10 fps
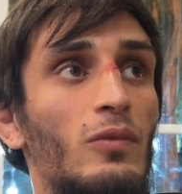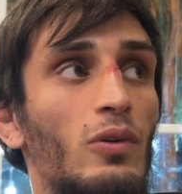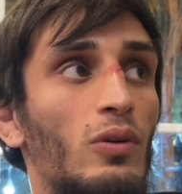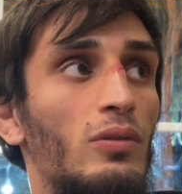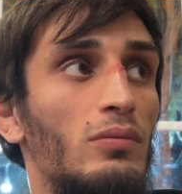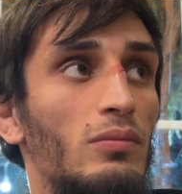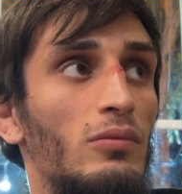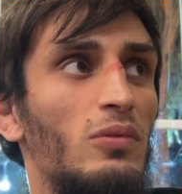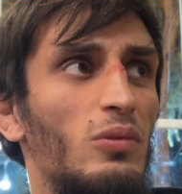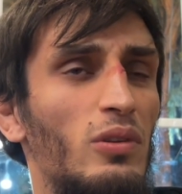он
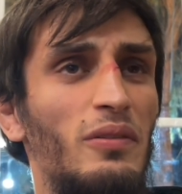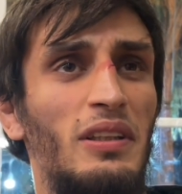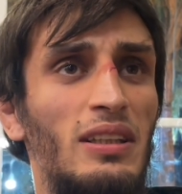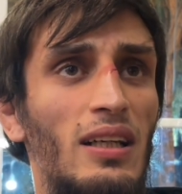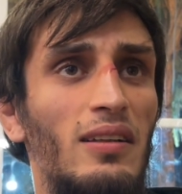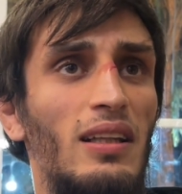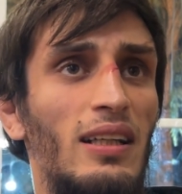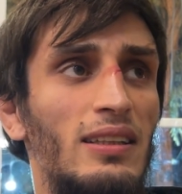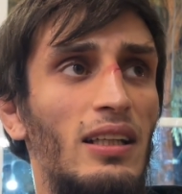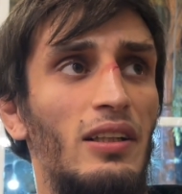универсал, так
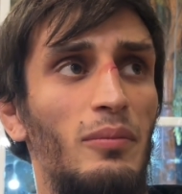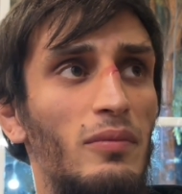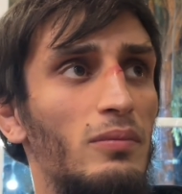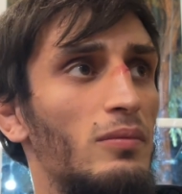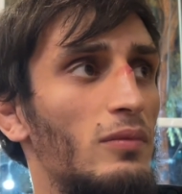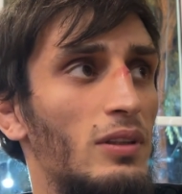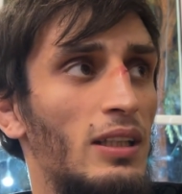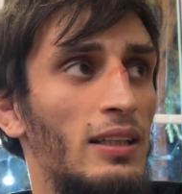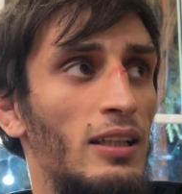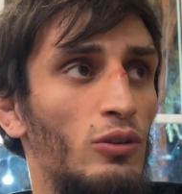скажем.
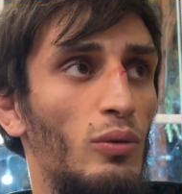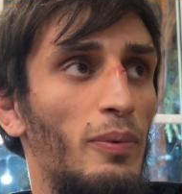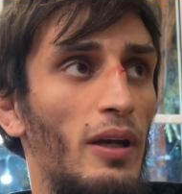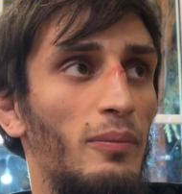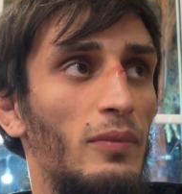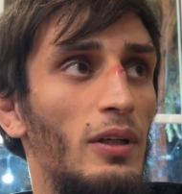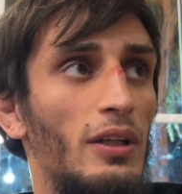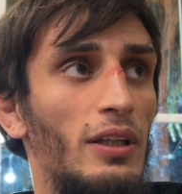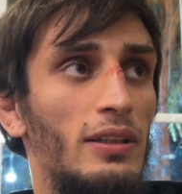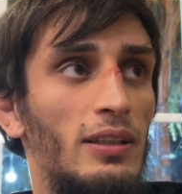Сказать, что прям
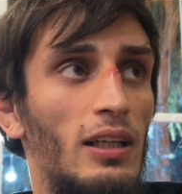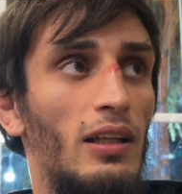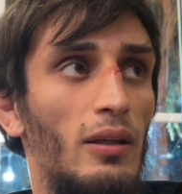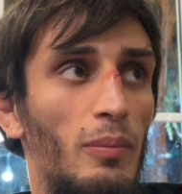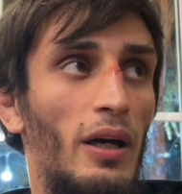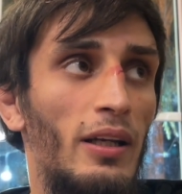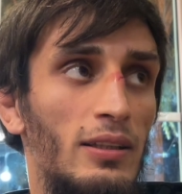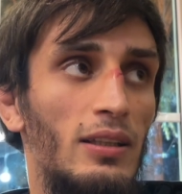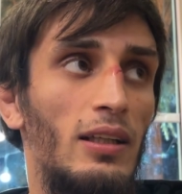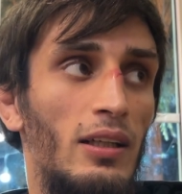сильный
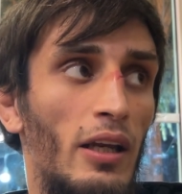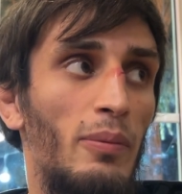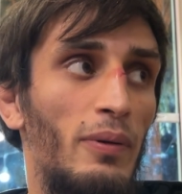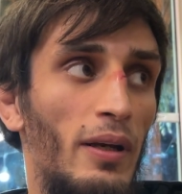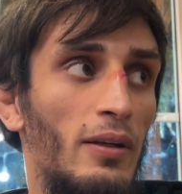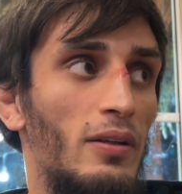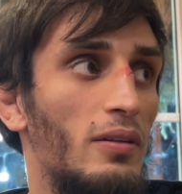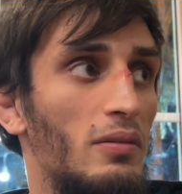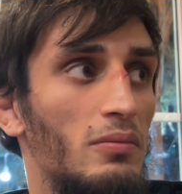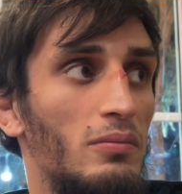борец или греплер
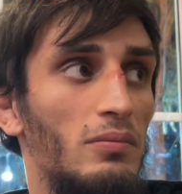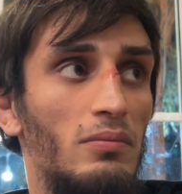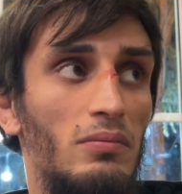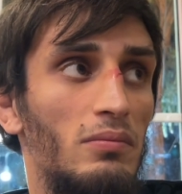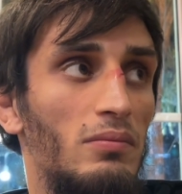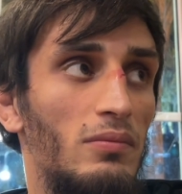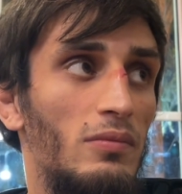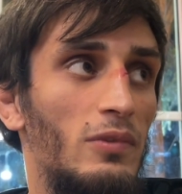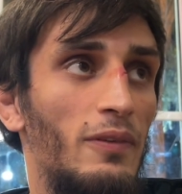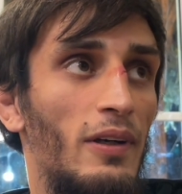
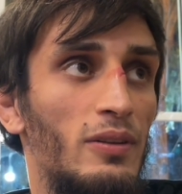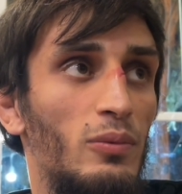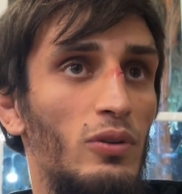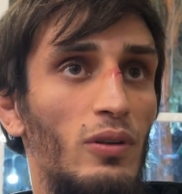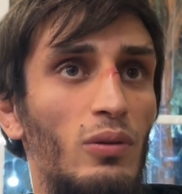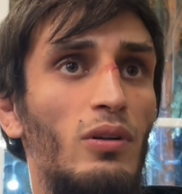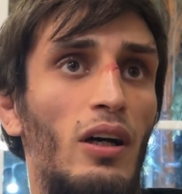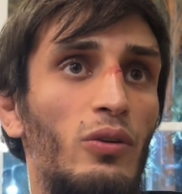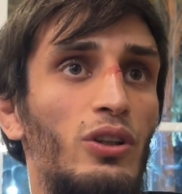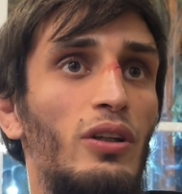невозможно. Ну,
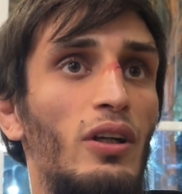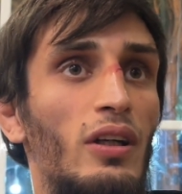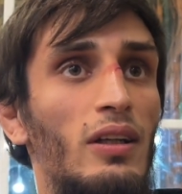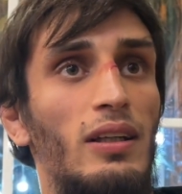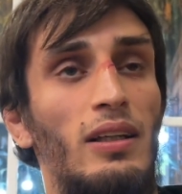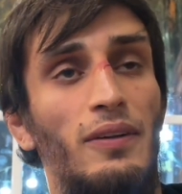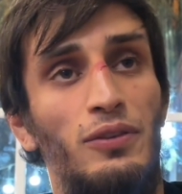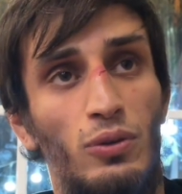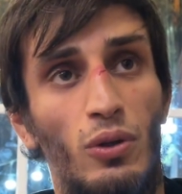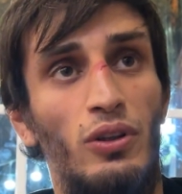короче, и в
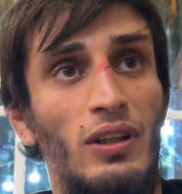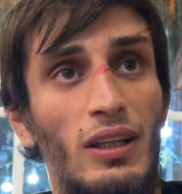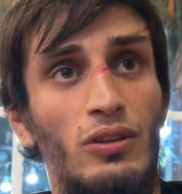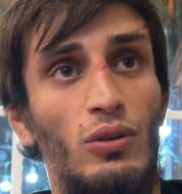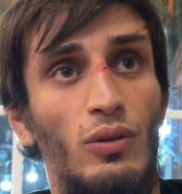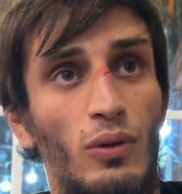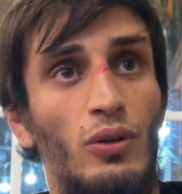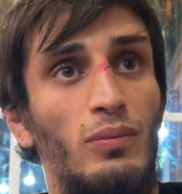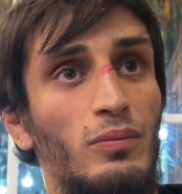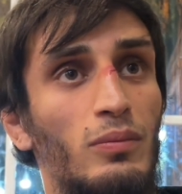стойке есть у него
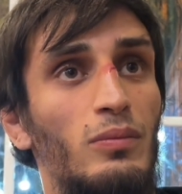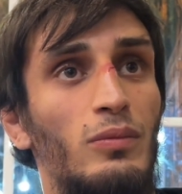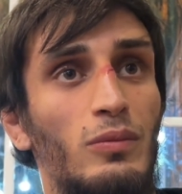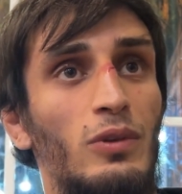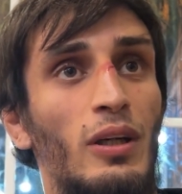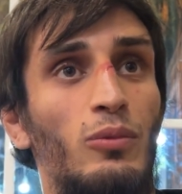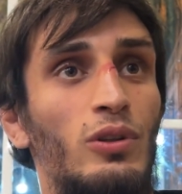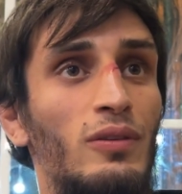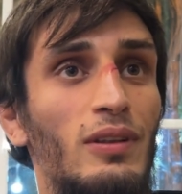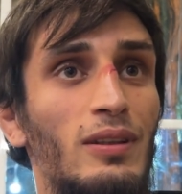чем
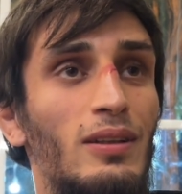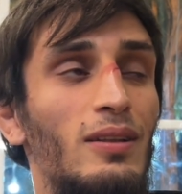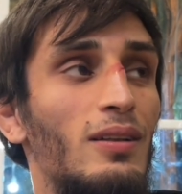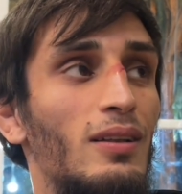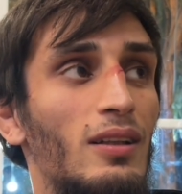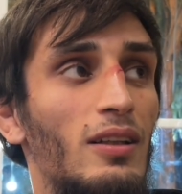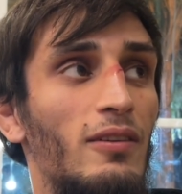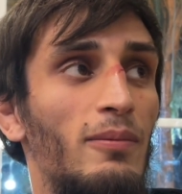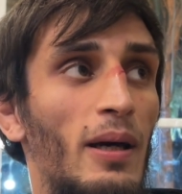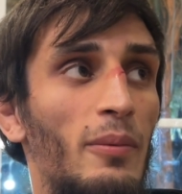удивить, и
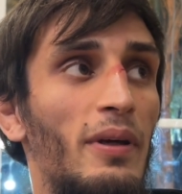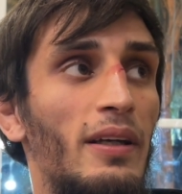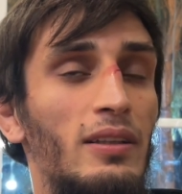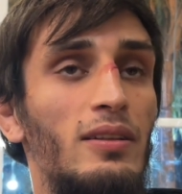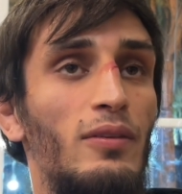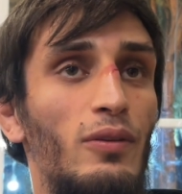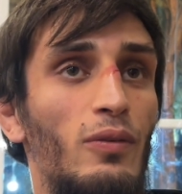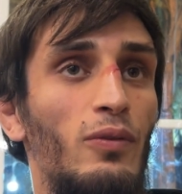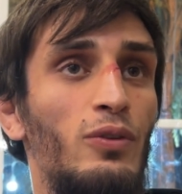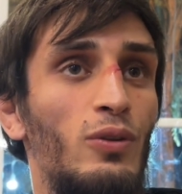в борьбе есть
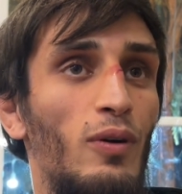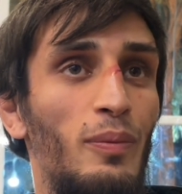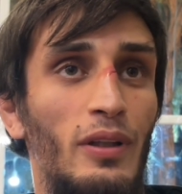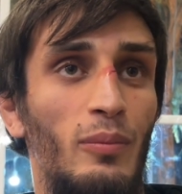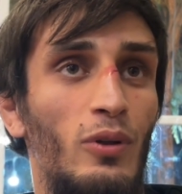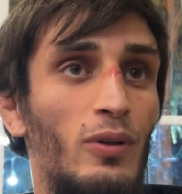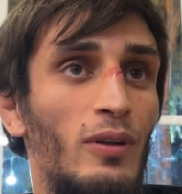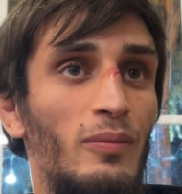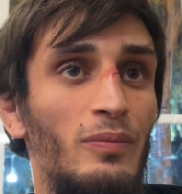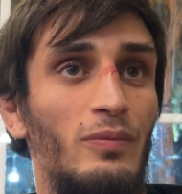всего понемногу.
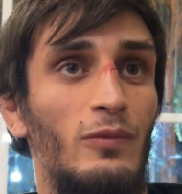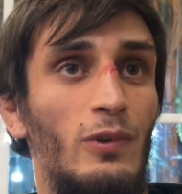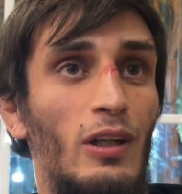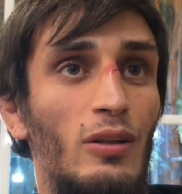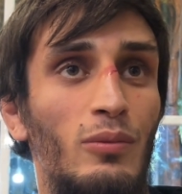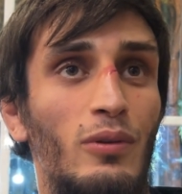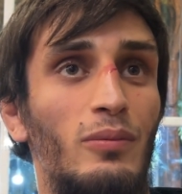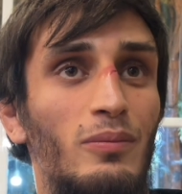Но ну, я думаю,